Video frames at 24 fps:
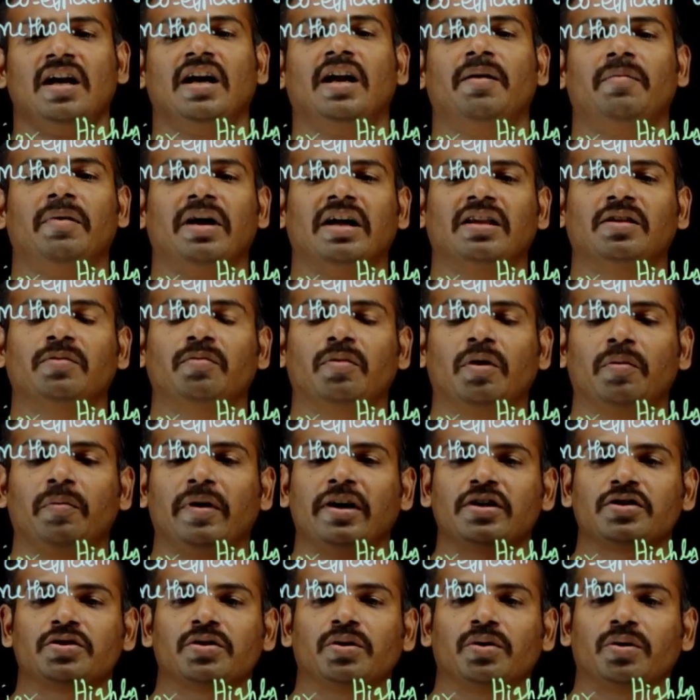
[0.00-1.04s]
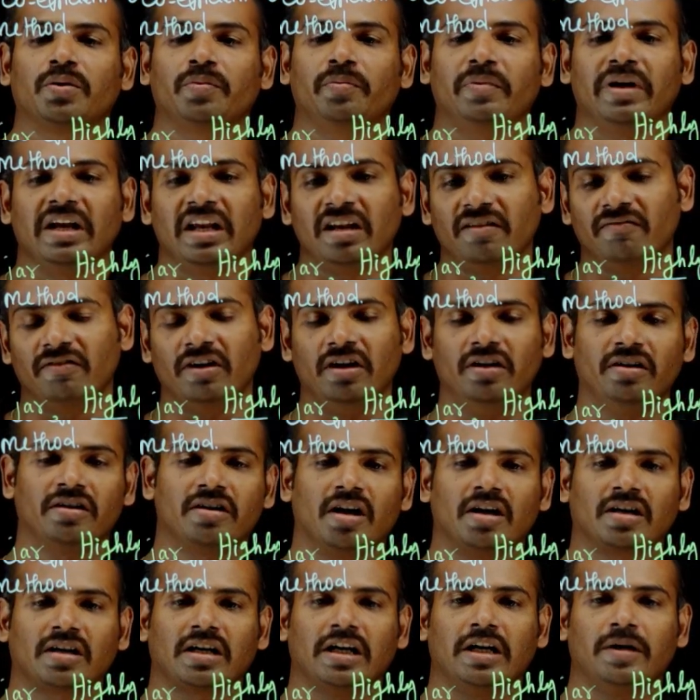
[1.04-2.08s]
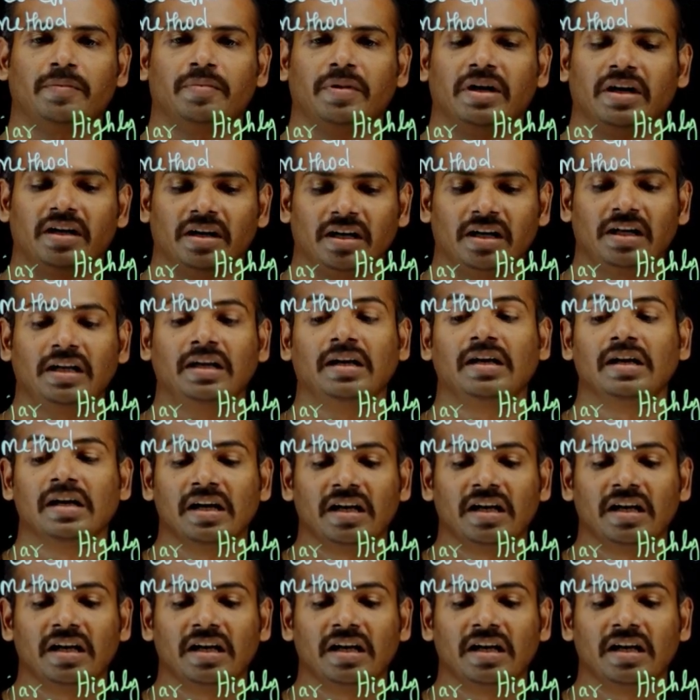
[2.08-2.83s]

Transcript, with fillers: நம்ம அது மூலமாக என்ன செய்கிறோம் மீன் வேல்யூ கால்குலேட் பண்ணி